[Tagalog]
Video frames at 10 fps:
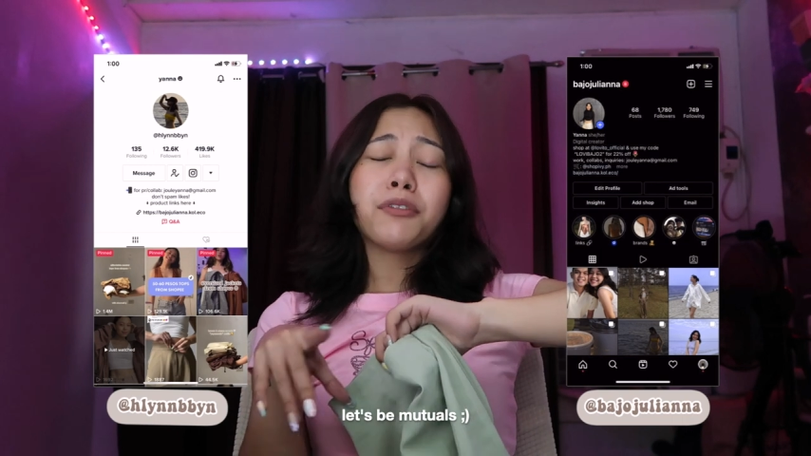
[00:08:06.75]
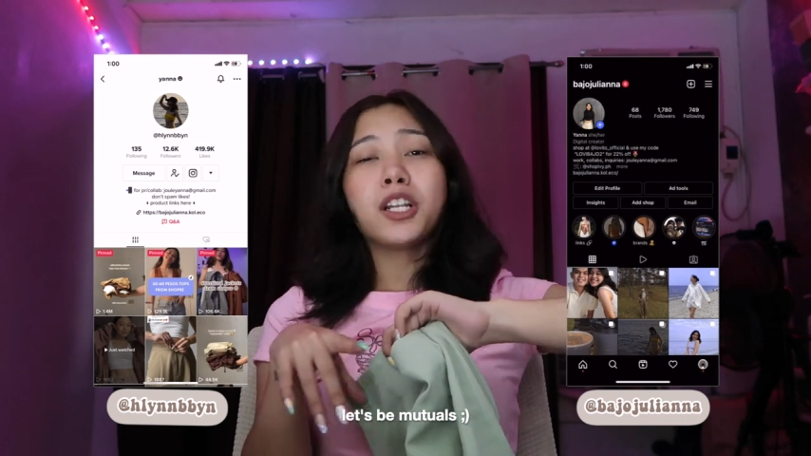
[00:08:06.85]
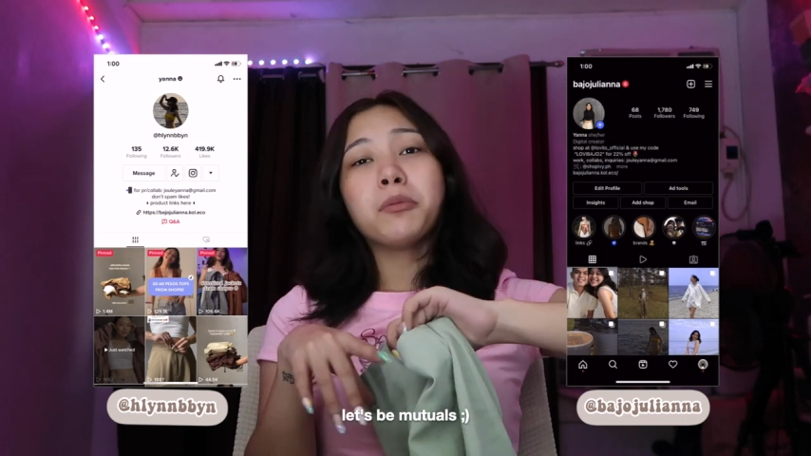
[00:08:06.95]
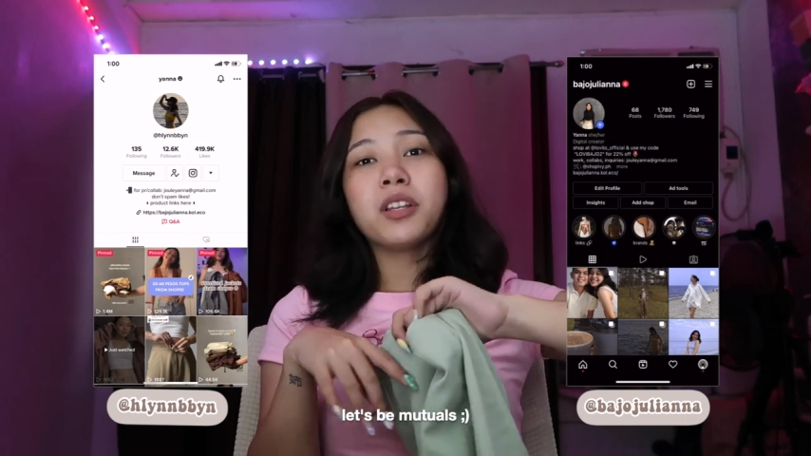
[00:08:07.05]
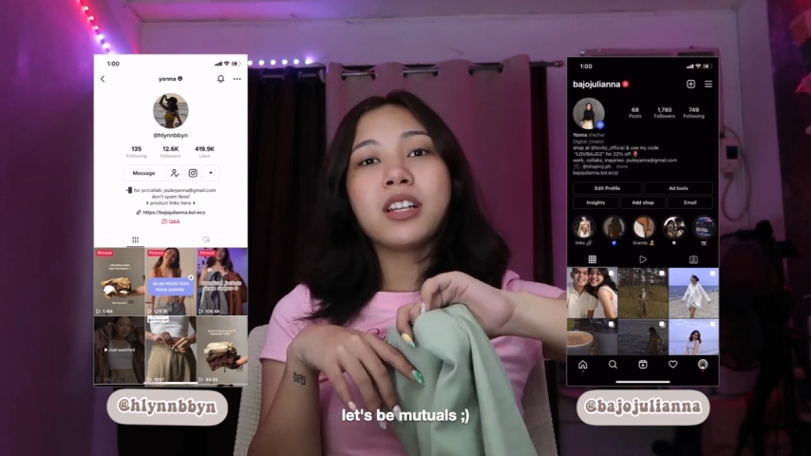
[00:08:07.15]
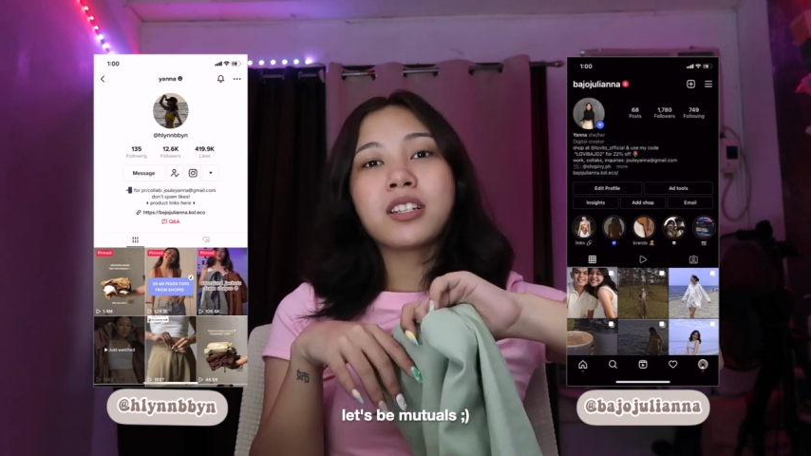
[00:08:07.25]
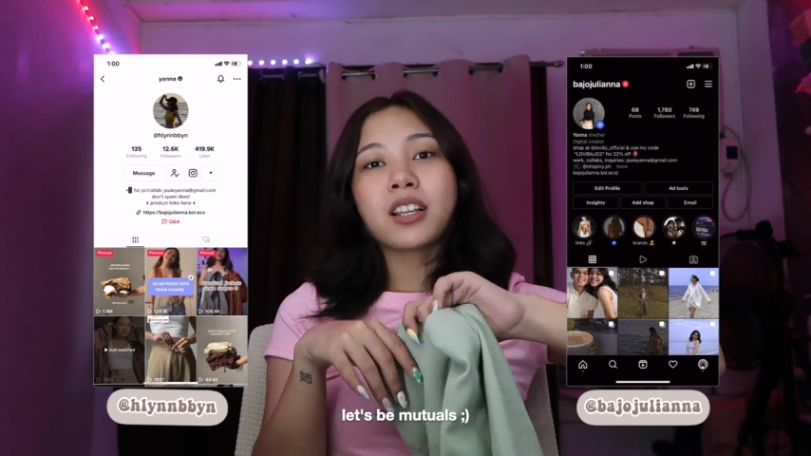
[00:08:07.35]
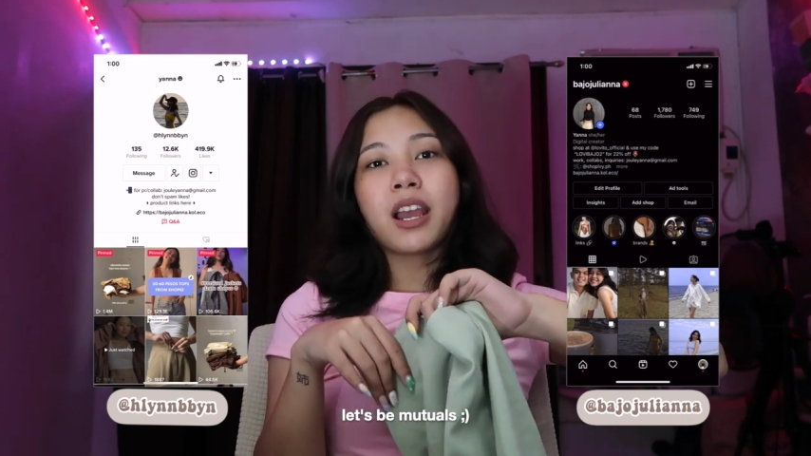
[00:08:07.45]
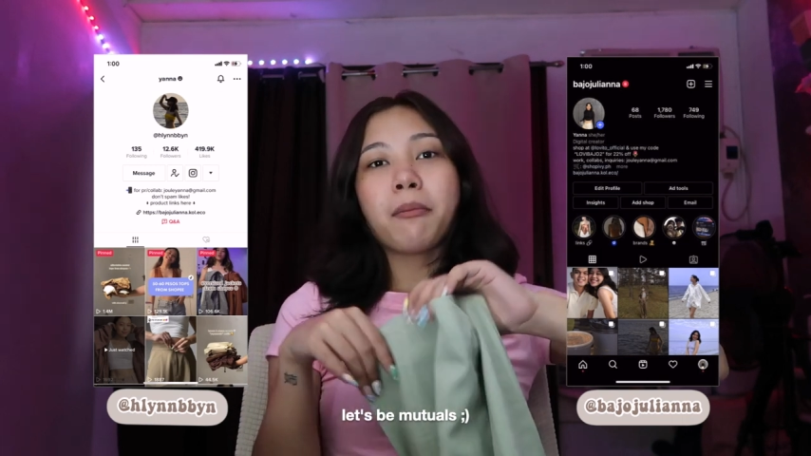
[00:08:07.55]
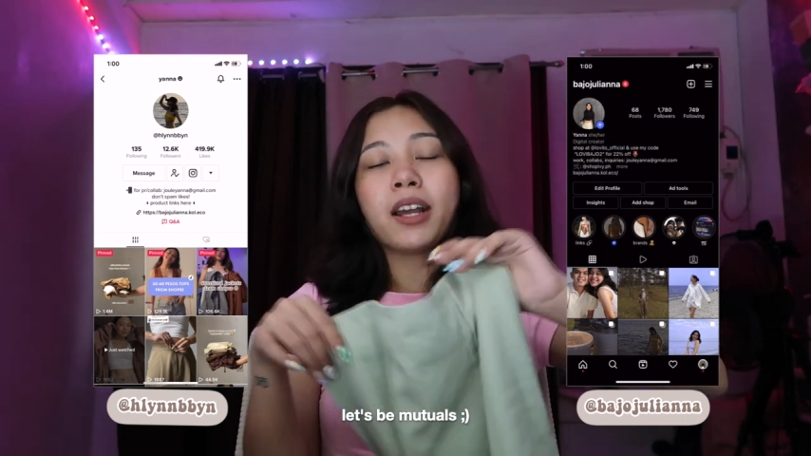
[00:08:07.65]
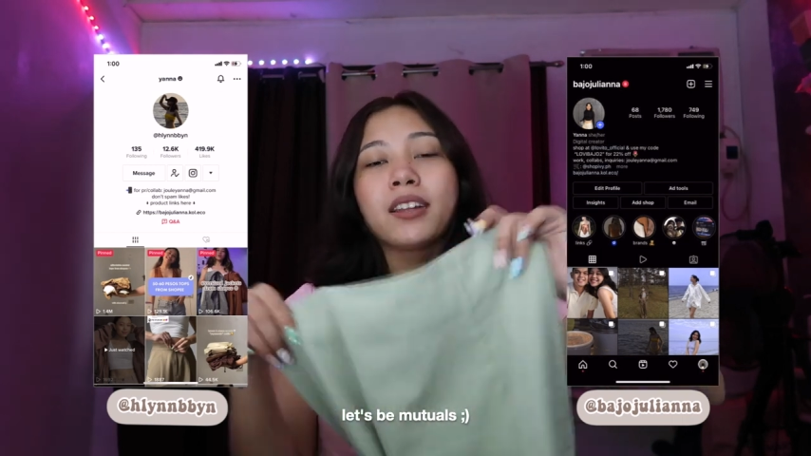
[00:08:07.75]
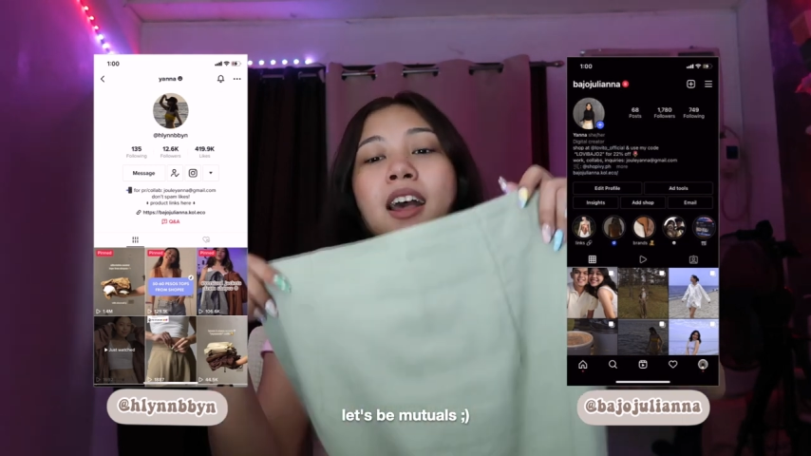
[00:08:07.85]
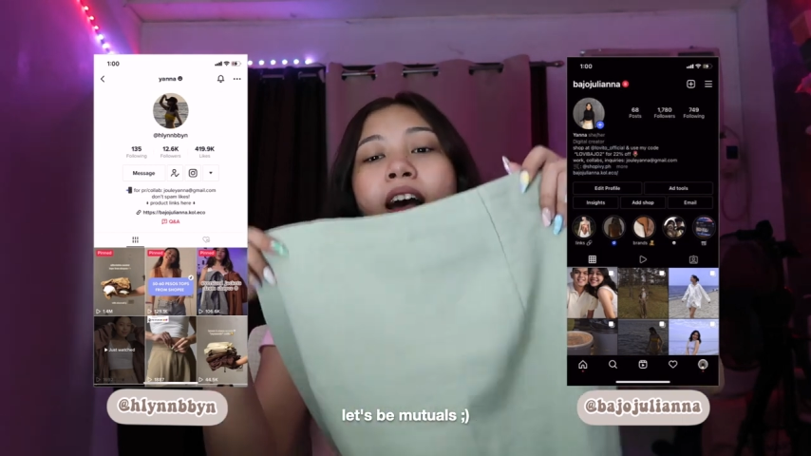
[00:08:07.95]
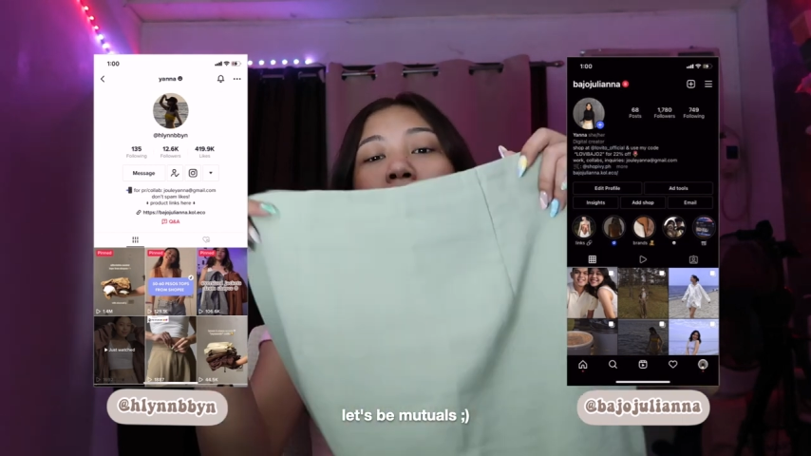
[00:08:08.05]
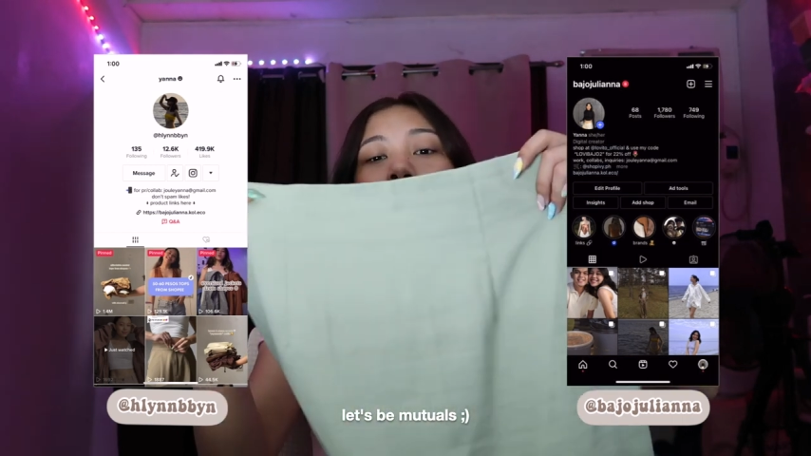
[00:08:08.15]
Follow me on Instagram at
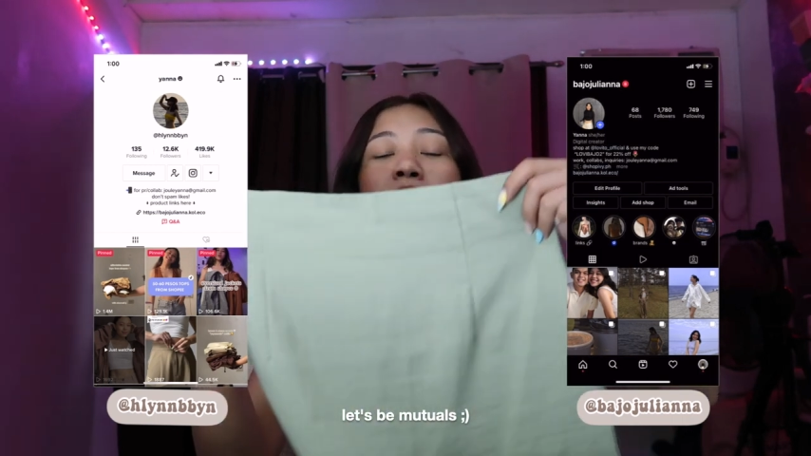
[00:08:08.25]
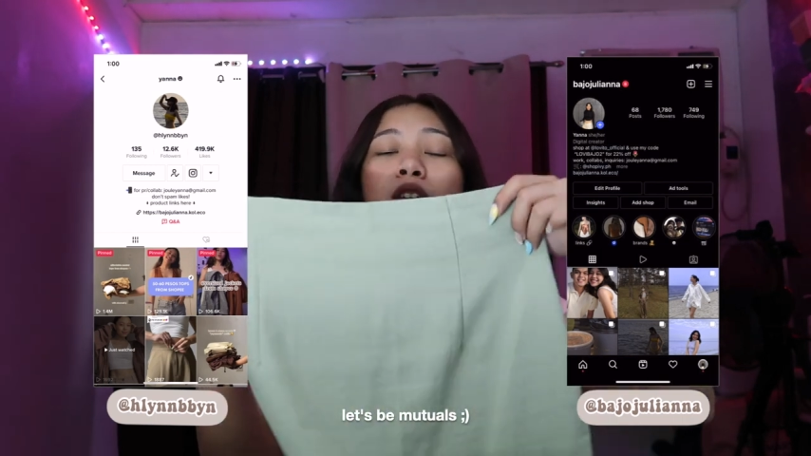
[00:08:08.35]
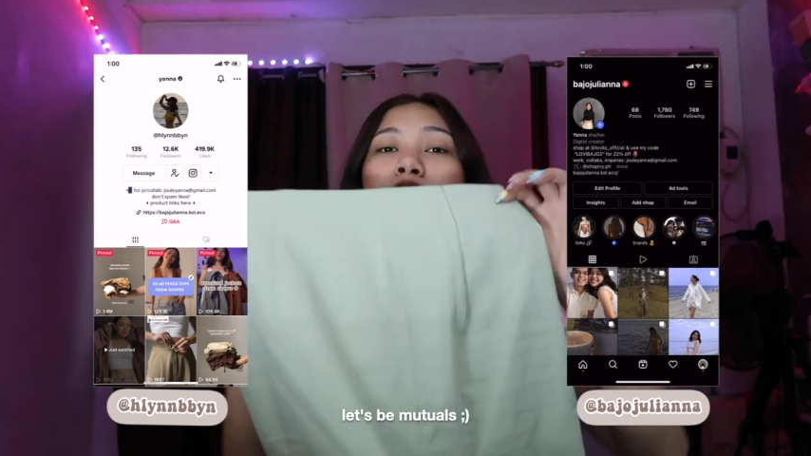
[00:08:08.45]
Baho